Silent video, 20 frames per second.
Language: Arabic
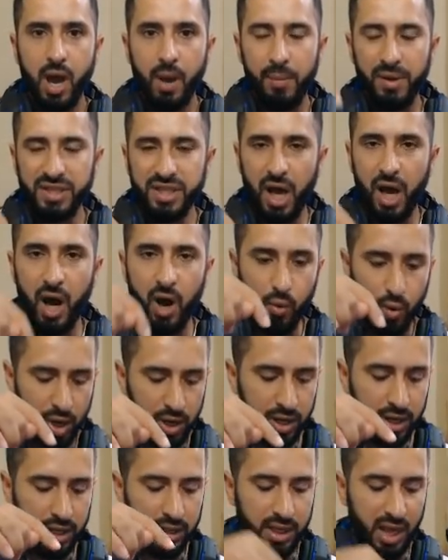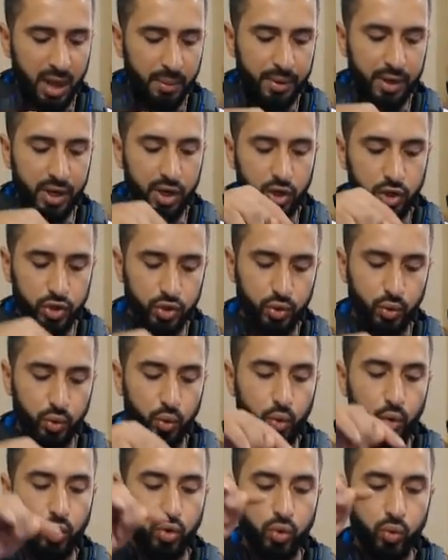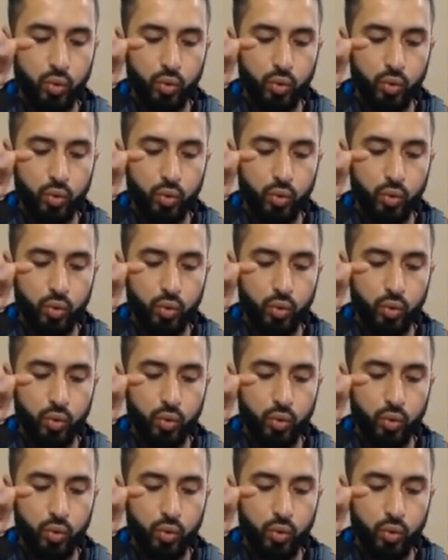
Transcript: بس حاول تتابع الشروط